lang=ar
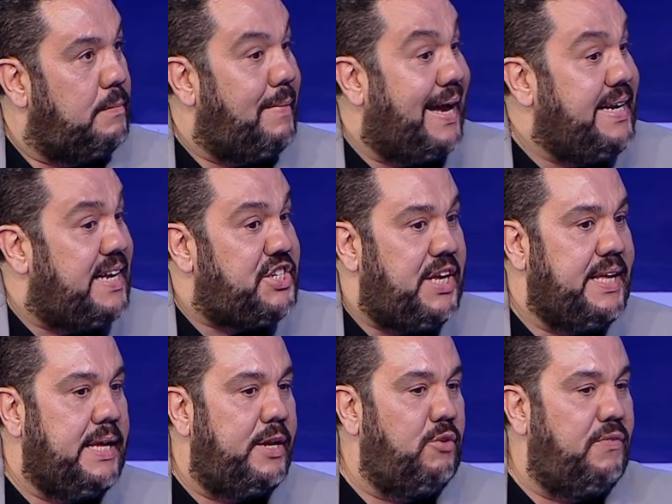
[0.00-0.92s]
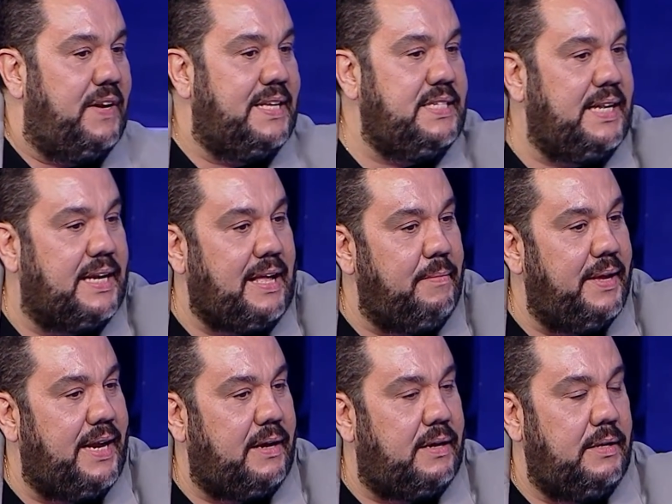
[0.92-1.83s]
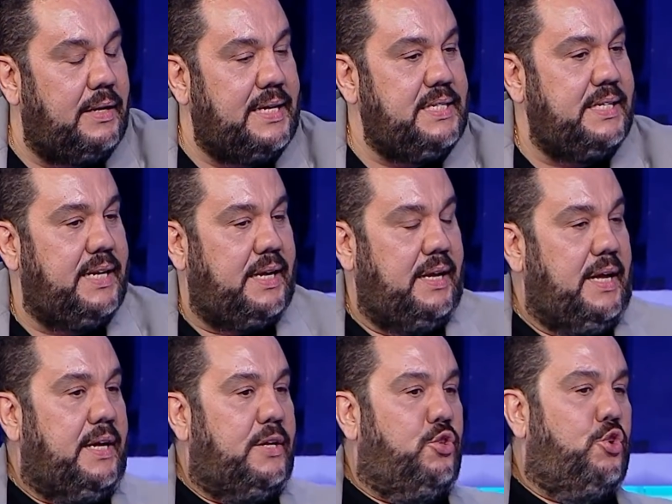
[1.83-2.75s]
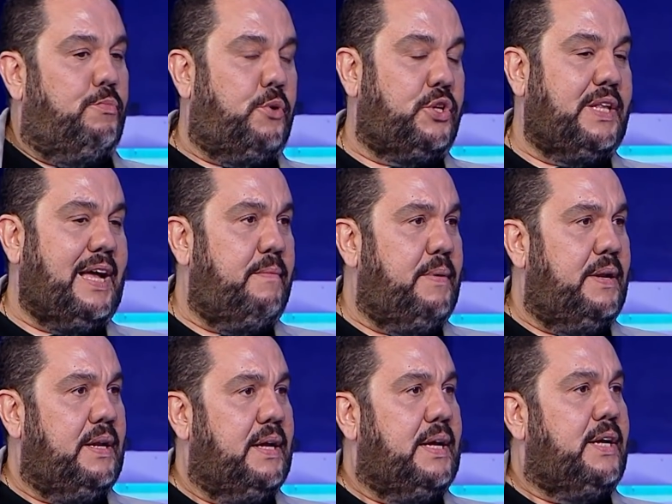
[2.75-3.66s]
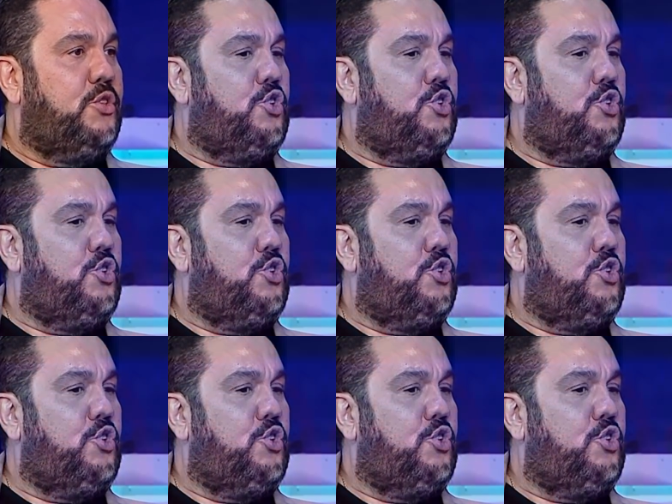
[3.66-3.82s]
ما عندنا شيء انا في الهزينه كاميرا هزينه دو بورتابل